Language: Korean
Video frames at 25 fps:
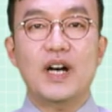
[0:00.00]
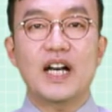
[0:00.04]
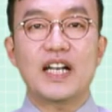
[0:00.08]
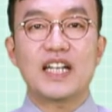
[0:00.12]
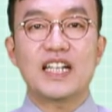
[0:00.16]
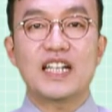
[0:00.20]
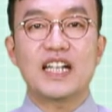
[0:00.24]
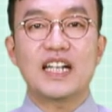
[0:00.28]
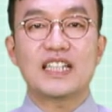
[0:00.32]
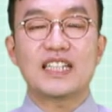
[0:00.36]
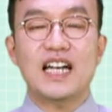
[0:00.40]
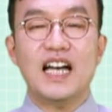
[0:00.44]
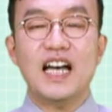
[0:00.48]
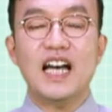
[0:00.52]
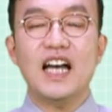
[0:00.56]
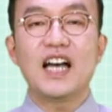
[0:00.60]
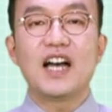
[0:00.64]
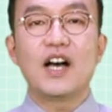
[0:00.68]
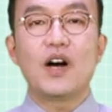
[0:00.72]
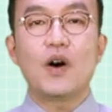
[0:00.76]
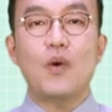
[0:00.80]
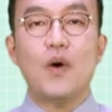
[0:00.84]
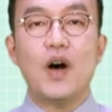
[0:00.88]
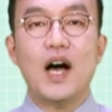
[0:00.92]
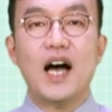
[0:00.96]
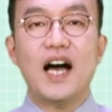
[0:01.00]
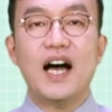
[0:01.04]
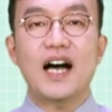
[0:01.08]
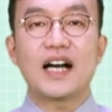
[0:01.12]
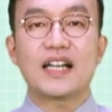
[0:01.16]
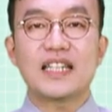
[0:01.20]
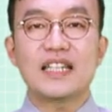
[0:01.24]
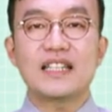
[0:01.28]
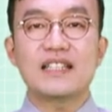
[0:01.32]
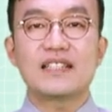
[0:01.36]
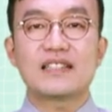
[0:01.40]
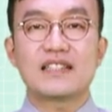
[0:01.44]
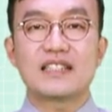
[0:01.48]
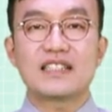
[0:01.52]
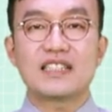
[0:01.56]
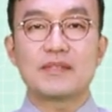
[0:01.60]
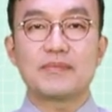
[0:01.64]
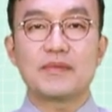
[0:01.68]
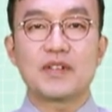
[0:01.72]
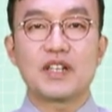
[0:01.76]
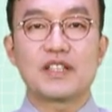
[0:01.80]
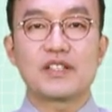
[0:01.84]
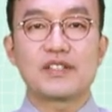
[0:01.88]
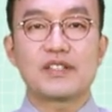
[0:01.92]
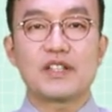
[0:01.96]
확인하다 확인
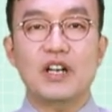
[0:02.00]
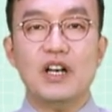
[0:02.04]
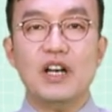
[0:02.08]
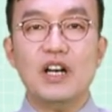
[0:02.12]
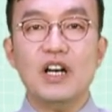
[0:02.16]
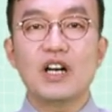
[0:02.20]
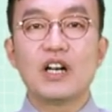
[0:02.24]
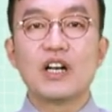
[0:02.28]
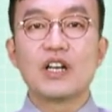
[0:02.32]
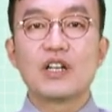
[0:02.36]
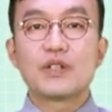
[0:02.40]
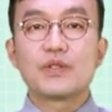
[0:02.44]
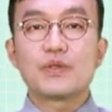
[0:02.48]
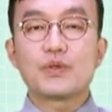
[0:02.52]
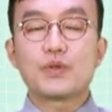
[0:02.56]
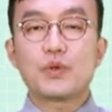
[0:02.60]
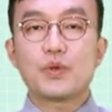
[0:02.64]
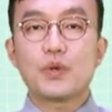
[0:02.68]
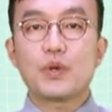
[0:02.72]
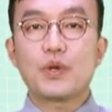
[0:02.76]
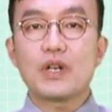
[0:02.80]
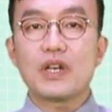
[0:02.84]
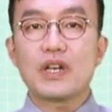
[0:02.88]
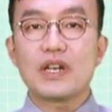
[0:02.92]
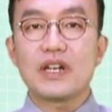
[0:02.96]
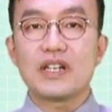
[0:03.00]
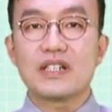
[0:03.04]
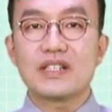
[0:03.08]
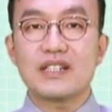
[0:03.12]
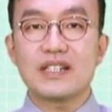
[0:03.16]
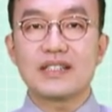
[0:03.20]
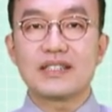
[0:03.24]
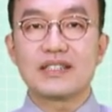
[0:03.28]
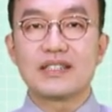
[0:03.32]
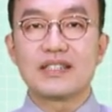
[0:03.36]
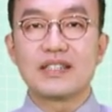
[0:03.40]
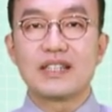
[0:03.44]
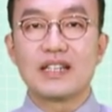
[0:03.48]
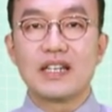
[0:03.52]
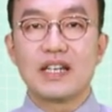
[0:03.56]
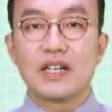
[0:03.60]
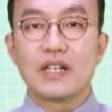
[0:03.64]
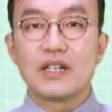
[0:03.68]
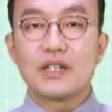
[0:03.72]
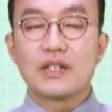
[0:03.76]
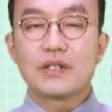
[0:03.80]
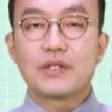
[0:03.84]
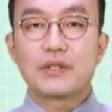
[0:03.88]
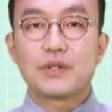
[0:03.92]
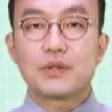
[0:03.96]
쓰시면서 최른
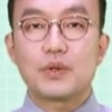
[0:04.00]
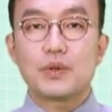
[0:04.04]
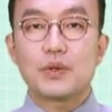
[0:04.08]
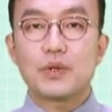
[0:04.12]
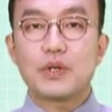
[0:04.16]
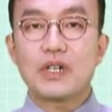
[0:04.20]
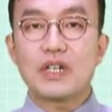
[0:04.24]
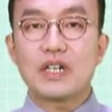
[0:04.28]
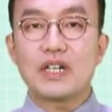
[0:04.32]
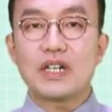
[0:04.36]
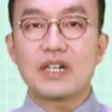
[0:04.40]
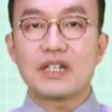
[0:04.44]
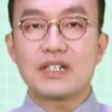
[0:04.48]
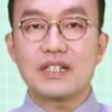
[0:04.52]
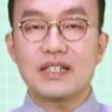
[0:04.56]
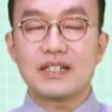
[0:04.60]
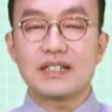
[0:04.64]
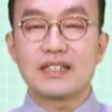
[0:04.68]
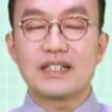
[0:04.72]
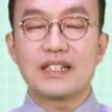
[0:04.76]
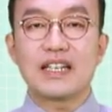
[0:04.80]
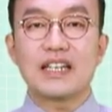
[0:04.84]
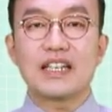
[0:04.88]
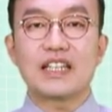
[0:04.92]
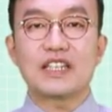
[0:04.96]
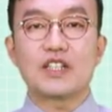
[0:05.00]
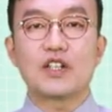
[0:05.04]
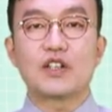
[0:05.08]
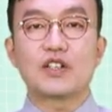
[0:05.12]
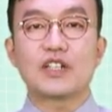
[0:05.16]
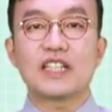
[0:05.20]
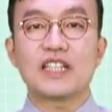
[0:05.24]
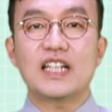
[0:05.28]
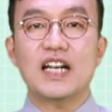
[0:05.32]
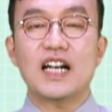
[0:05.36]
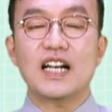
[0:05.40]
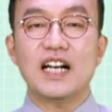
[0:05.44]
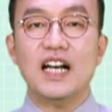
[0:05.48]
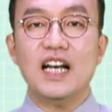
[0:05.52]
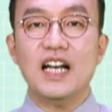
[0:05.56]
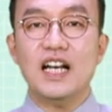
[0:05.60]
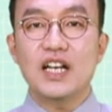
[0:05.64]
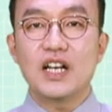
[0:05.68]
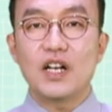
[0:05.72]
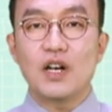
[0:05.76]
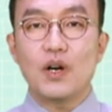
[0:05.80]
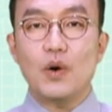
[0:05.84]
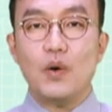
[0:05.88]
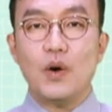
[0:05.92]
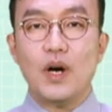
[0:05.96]
최른 여기다가
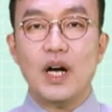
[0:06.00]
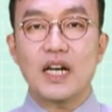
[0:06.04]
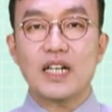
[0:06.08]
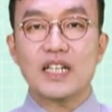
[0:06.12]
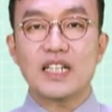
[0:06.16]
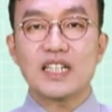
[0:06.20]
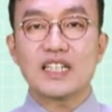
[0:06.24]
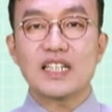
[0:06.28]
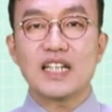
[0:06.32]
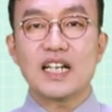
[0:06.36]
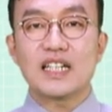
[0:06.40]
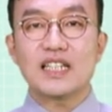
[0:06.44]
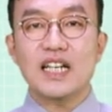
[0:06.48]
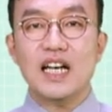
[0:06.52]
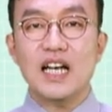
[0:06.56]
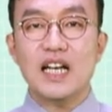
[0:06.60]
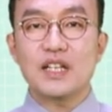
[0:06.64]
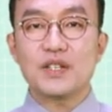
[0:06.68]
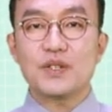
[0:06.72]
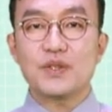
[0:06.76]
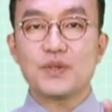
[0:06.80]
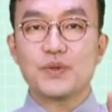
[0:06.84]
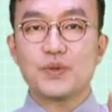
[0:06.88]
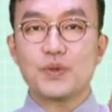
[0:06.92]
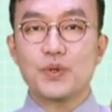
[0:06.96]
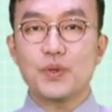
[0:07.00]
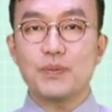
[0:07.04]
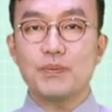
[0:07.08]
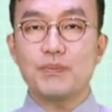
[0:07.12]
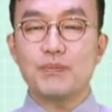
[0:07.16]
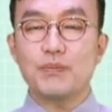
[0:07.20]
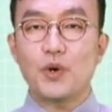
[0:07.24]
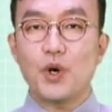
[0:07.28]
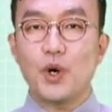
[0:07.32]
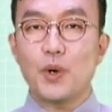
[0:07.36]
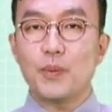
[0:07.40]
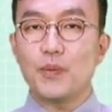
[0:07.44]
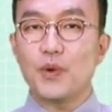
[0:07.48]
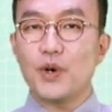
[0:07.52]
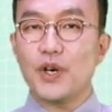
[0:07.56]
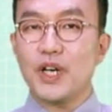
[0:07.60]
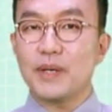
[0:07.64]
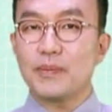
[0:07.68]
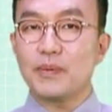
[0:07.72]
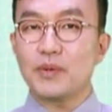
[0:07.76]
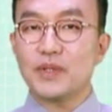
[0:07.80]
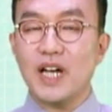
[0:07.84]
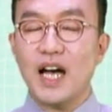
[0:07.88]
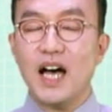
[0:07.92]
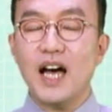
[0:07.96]
확인하다 좀
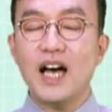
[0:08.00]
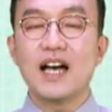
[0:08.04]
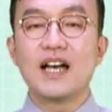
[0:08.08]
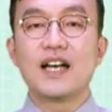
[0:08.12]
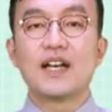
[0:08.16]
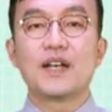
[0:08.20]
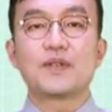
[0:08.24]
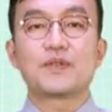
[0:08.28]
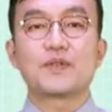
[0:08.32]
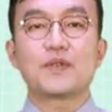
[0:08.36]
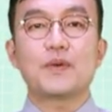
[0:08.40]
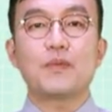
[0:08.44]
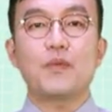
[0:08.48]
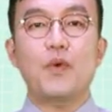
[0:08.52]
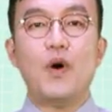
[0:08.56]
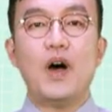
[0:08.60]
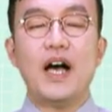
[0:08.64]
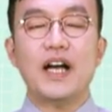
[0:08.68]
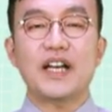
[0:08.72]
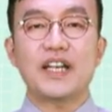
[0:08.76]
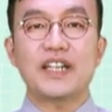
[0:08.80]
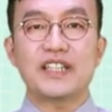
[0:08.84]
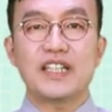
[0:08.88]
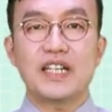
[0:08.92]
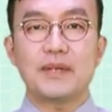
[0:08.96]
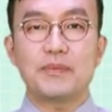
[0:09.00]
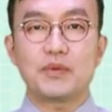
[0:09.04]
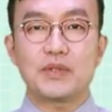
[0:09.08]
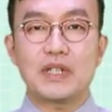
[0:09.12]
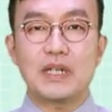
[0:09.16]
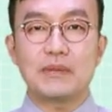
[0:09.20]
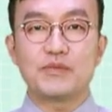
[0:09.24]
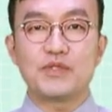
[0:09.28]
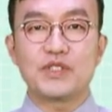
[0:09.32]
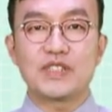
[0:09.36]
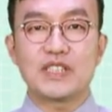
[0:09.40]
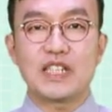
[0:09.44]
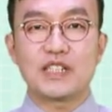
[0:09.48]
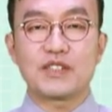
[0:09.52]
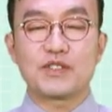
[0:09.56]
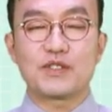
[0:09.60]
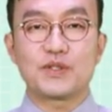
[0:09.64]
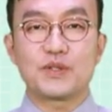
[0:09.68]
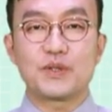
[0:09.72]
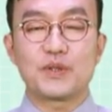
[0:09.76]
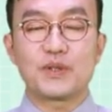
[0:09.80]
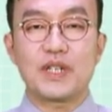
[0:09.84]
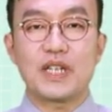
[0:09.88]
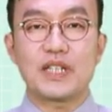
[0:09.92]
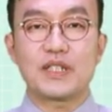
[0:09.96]
뭐뭐해 보다 좀 확인해 보다 문장
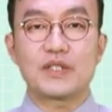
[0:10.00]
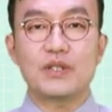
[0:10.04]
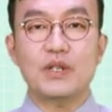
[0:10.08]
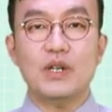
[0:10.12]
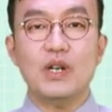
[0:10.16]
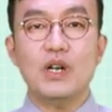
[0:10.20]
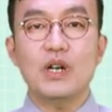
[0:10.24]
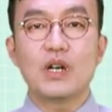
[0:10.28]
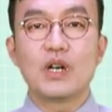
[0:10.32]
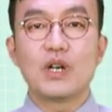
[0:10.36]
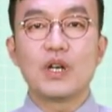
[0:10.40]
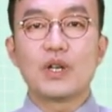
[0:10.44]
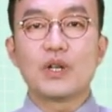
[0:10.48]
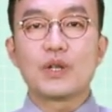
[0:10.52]
구조겠죠.